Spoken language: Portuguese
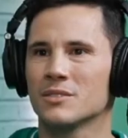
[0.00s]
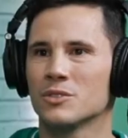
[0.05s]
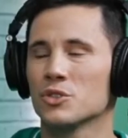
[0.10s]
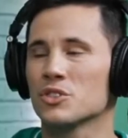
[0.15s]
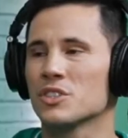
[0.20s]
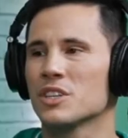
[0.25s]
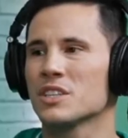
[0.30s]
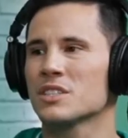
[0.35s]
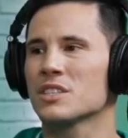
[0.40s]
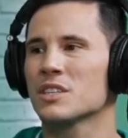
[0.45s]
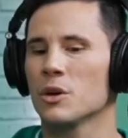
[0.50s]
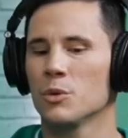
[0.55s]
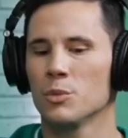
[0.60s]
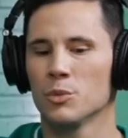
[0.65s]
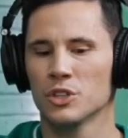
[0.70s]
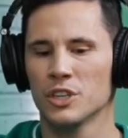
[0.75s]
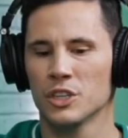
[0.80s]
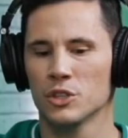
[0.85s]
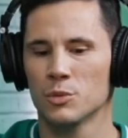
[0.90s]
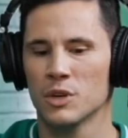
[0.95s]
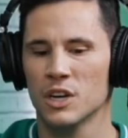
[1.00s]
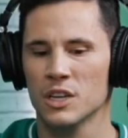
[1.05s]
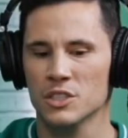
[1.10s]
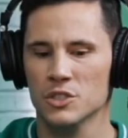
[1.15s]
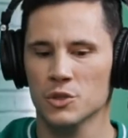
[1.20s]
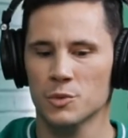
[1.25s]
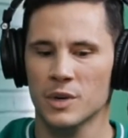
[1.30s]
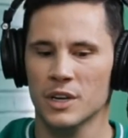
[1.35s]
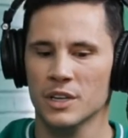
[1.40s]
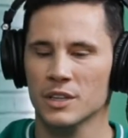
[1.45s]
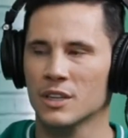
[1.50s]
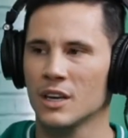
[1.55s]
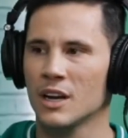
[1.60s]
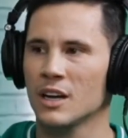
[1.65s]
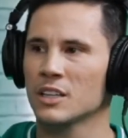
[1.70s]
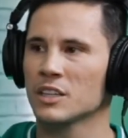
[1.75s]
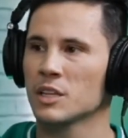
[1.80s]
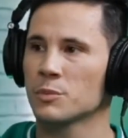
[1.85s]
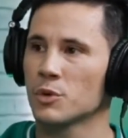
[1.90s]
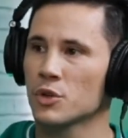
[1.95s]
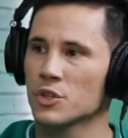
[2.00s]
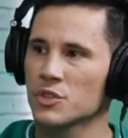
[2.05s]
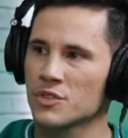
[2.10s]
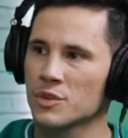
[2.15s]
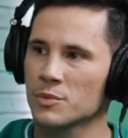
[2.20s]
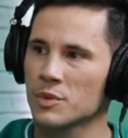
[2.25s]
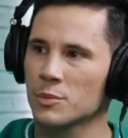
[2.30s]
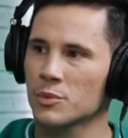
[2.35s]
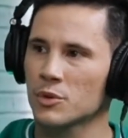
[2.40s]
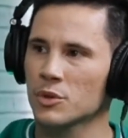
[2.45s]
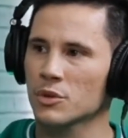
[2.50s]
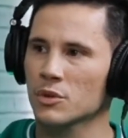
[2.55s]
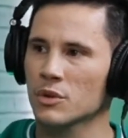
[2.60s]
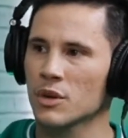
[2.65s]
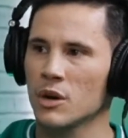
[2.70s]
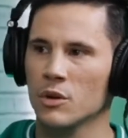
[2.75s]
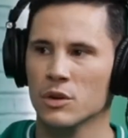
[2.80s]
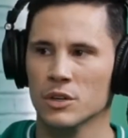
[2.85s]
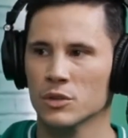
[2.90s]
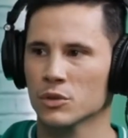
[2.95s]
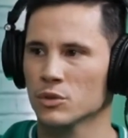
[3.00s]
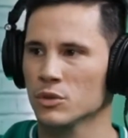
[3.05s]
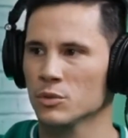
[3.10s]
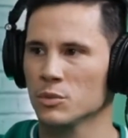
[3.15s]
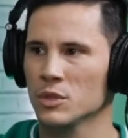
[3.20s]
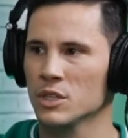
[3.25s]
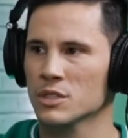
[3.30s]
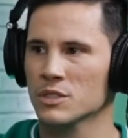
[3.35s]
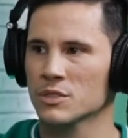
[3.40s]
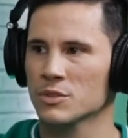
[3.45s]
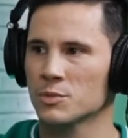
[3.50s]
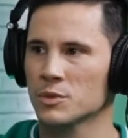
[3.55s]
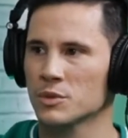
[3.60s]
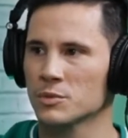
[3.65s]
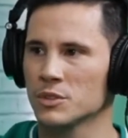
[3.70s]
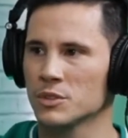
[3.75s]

não sei se eu mudei do Brasil para Itália e depois vim para Portugal, aqui eu tô no Brasil para